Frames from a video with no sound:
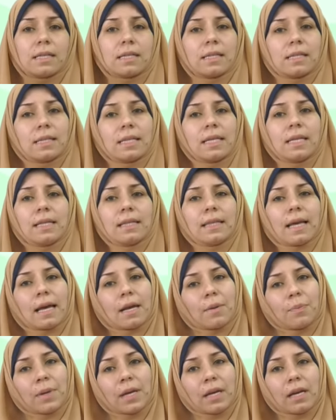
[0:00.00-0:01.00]
س
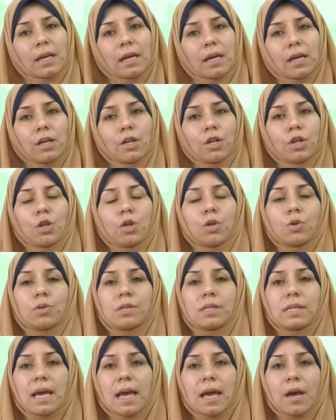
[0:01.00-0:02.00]
تربيع
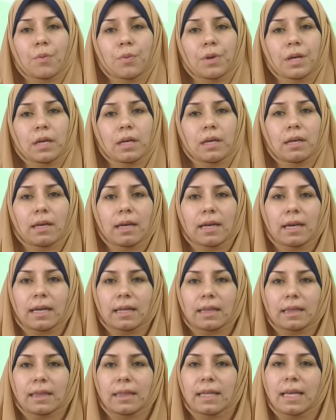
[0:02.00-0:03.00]
يساوي
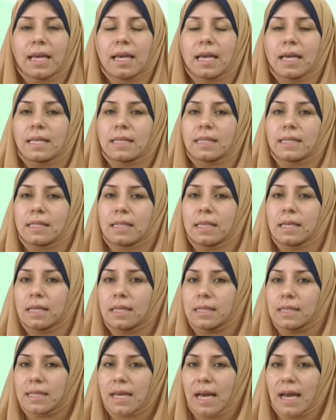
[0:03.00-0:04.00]
2 س
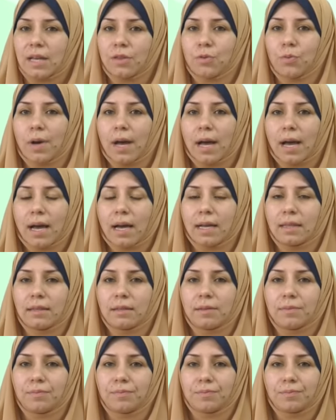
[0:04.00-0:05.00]
زائد
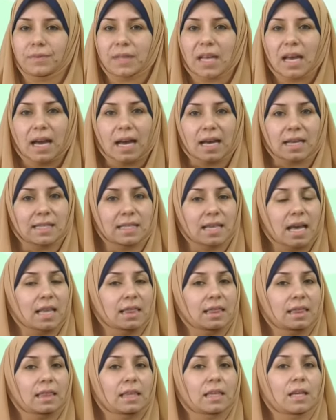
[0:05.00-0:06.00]
1
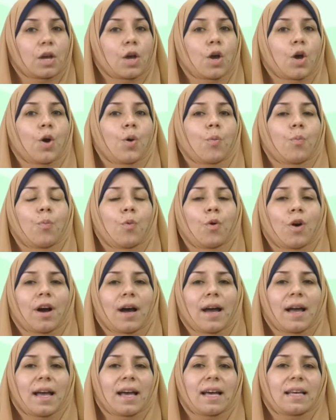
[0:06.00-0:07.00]
أحسنت
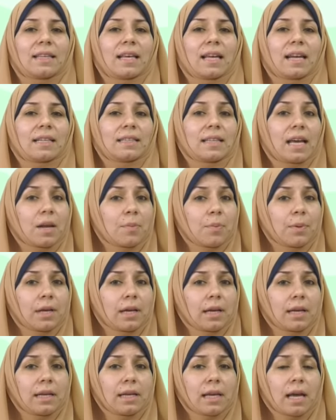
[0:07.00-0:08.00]
معادلة
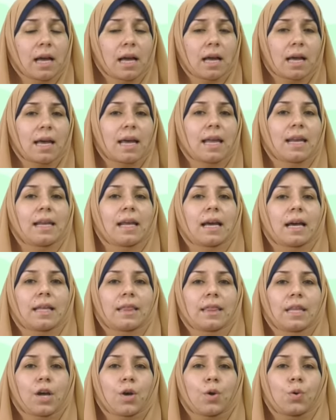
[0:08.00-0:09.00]
تربيعية
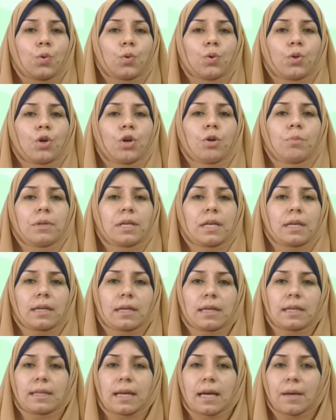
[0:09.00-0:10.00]
لأنه
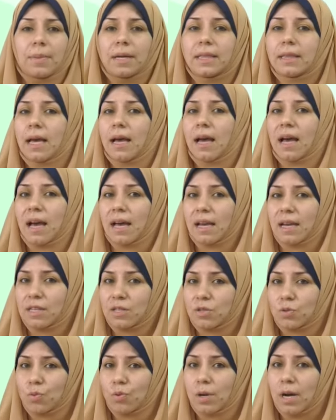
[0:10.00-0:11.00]
يمكن كتابتها على
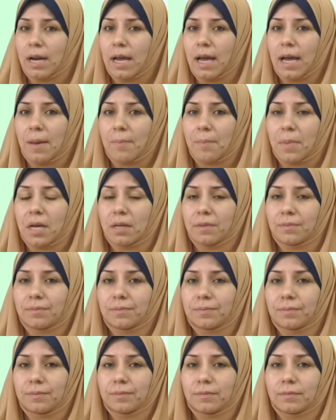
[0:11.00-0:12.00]
الصورة العامة
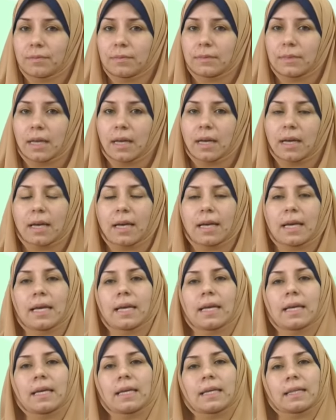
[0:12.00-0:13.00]

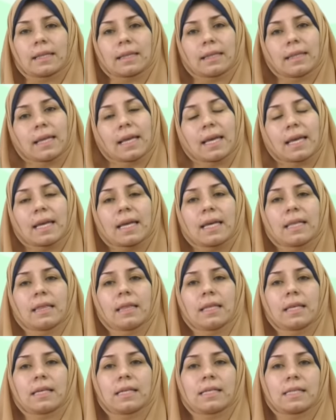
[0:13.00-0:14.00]
اتنين
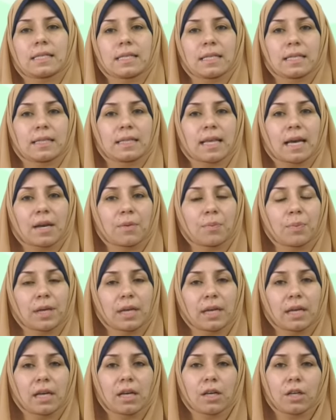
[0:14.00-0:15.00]
س
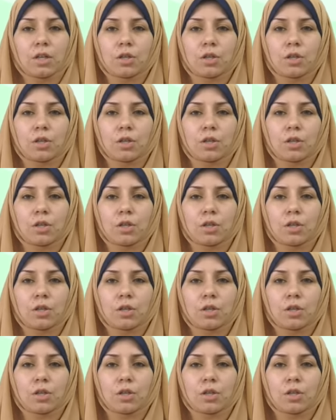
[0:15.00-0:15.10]
تربيع